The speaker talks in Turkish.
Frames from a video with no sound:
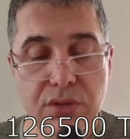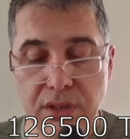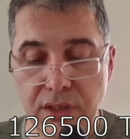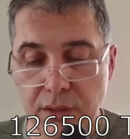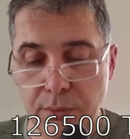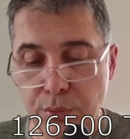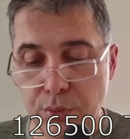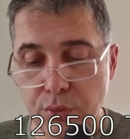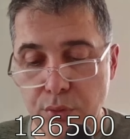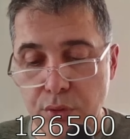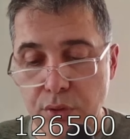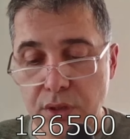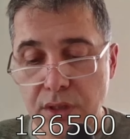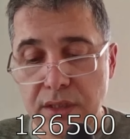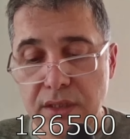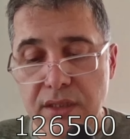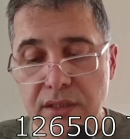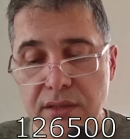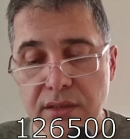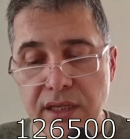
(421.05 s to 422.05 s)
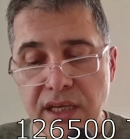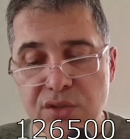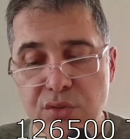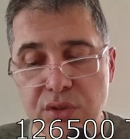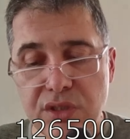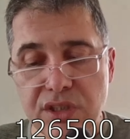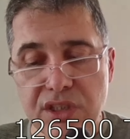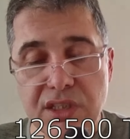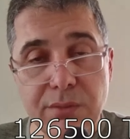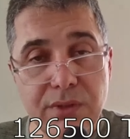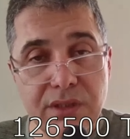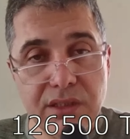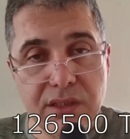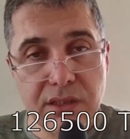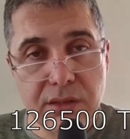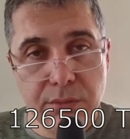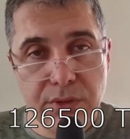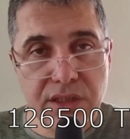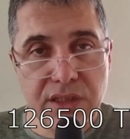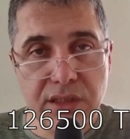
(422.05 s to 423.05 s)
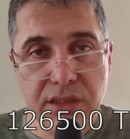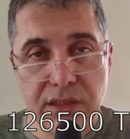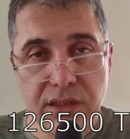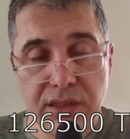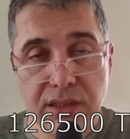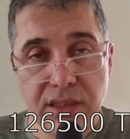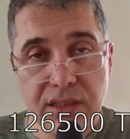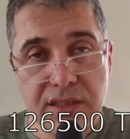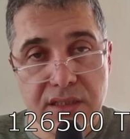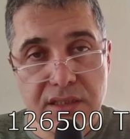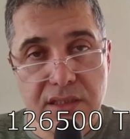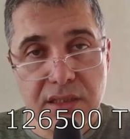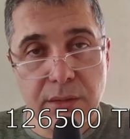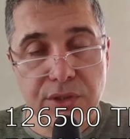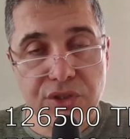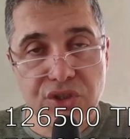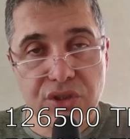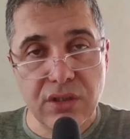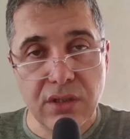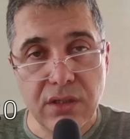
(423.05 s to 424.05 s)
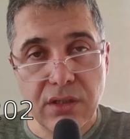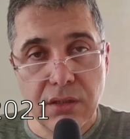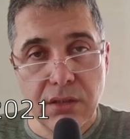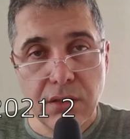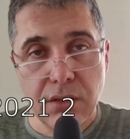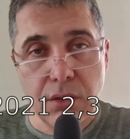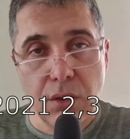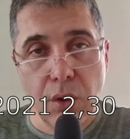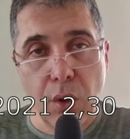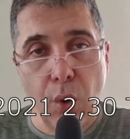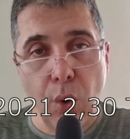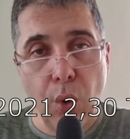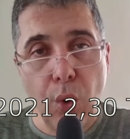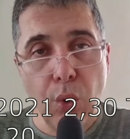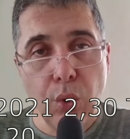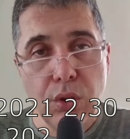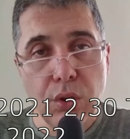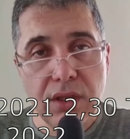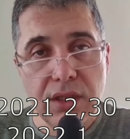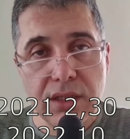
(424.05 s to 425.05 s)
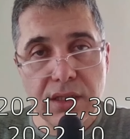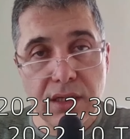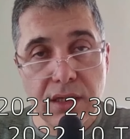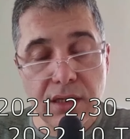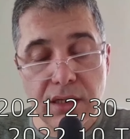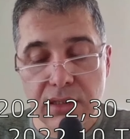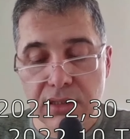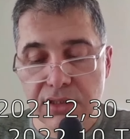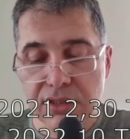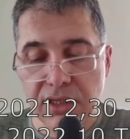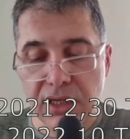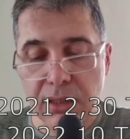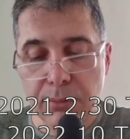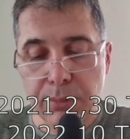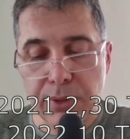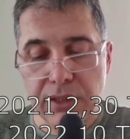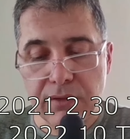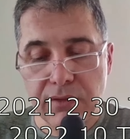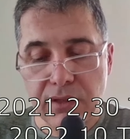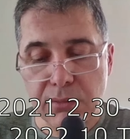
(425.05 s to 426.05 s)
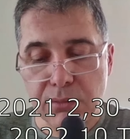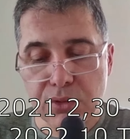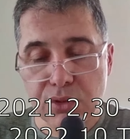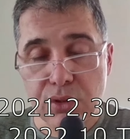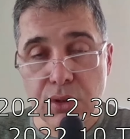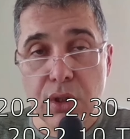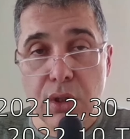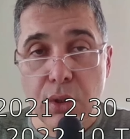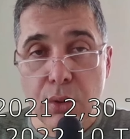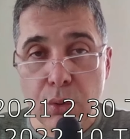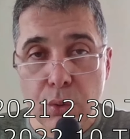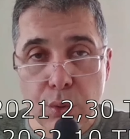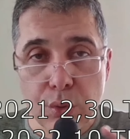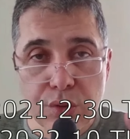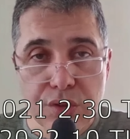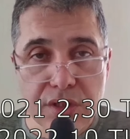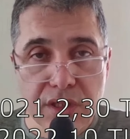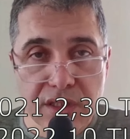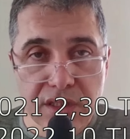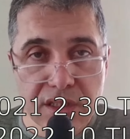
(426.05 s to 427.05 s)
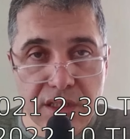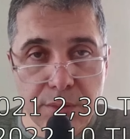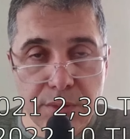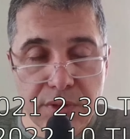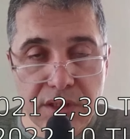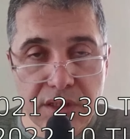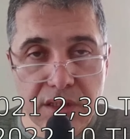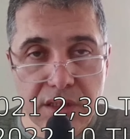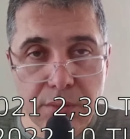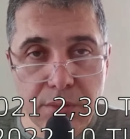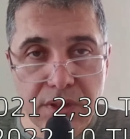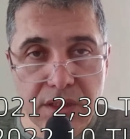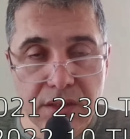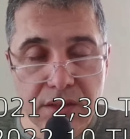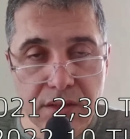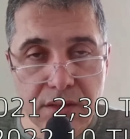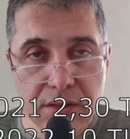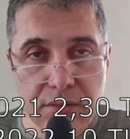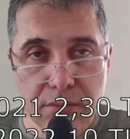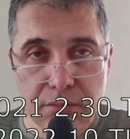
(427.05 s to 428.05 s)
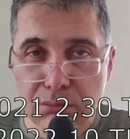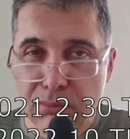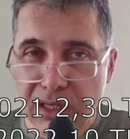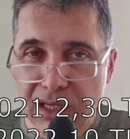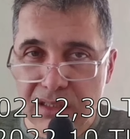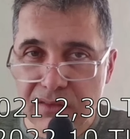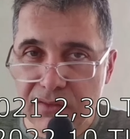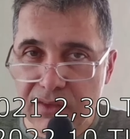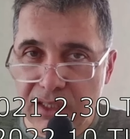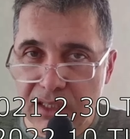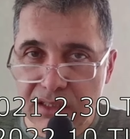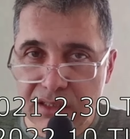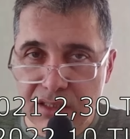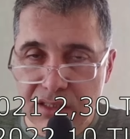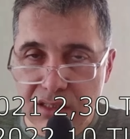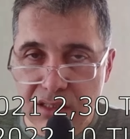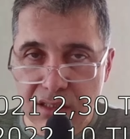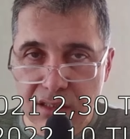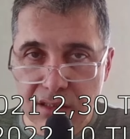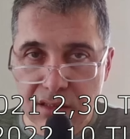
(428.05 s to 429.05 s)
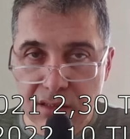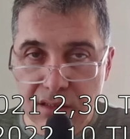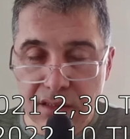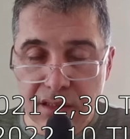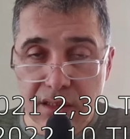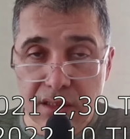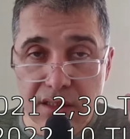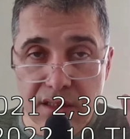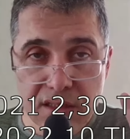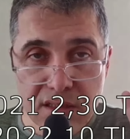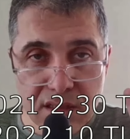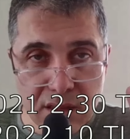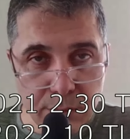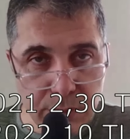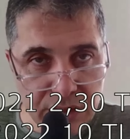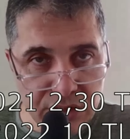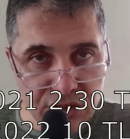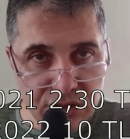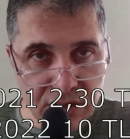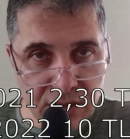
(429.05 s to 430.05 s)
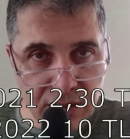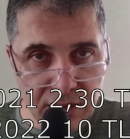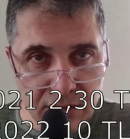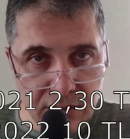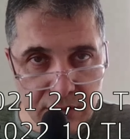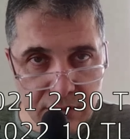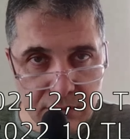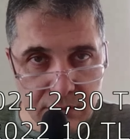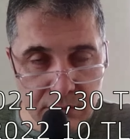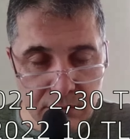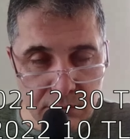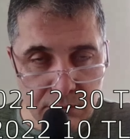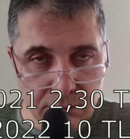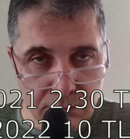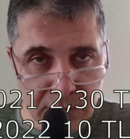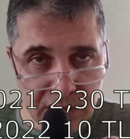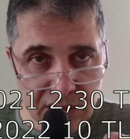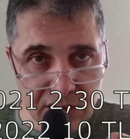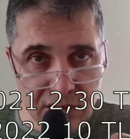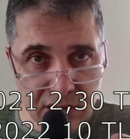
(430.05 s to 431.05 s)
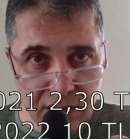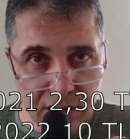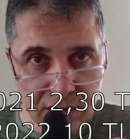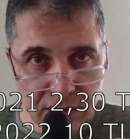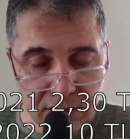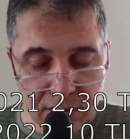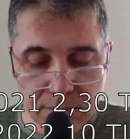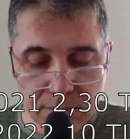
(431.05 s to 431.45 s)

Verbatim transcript: lira yapıyor. Daha sonra 2022 yılında hisse başına 10 lira kar payı vermiş. Oysa 2020 yılının Mart veya Nisan ayıydı hisse 5 liraydı. 5 liraydı.